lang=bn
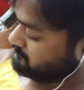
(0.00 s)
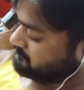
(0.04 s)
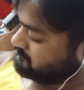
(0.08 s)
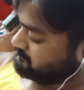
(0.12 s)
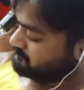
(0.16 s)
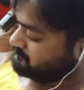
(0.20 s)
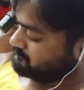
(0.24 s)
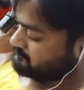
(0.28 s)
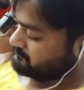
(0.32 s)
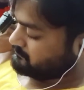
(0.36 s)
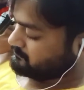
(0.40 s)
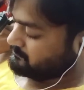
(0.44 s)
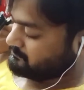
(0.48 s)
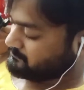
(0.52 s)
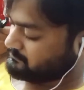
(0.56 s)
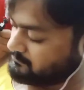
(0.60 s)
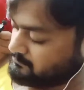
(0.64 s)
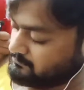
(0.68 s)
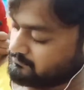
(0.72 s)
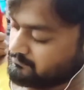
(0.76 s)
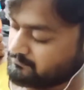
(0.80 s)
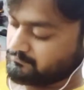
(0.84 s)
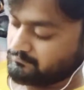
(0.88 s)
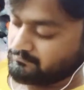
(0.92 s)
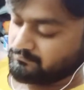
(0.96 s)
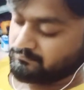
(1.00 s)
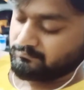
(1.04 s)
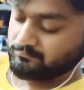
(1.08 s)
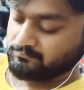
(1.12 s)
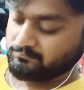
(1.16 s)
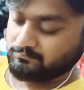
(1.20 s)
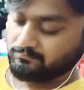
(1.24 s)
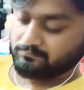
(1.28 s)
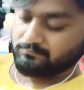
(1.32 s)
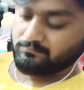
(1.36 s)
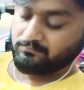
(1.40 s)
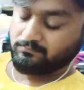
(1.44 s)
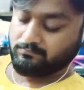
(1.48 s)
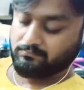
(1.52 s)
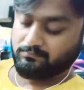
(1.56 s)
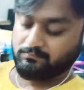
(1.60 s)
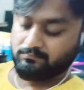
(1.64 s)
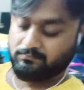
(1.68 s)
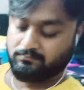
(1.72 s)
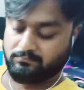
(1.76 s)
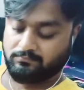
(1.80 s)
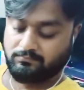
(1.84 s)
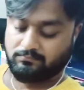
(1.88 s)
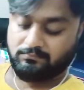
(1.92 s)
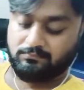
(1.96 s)
ছেলে এখন পুরো
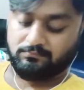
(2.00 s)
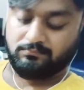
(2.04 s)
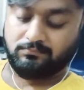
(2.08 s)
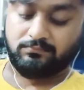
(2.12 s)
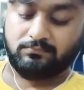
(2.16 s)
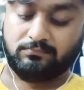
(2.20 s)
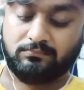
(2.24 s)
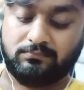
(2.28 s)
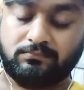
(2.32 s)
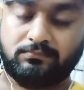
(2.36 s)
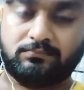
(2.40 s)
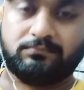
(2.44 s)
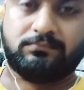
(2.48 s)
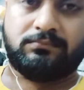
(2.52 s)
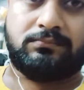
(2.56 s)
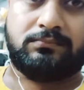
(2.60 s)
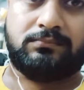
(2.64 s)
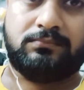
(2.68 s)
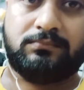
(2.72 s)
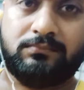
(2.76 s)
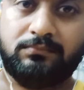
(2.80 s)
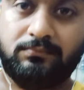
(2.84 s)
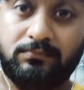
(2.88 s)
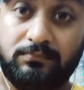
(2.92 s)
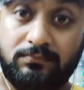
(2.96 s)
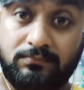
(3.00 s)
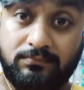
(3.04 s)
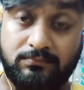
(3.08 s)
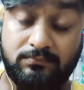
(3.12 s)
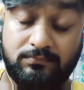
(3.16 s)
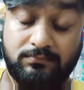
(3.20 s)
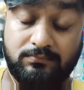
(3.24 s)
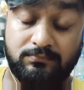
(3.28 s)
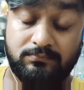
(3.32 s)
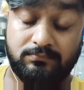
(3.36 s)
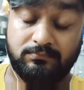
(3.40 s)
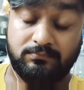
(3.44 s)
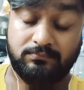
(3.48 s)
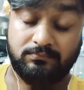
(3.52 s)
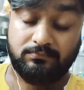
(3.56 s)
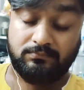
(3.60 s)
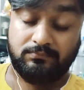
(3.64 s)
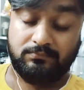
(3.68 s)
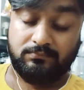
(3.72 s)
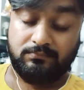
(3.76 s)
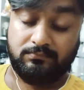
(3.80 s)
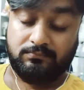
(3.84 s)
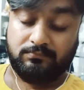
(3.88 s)
ভাই ঘুমিয়ে আছিস না জেগে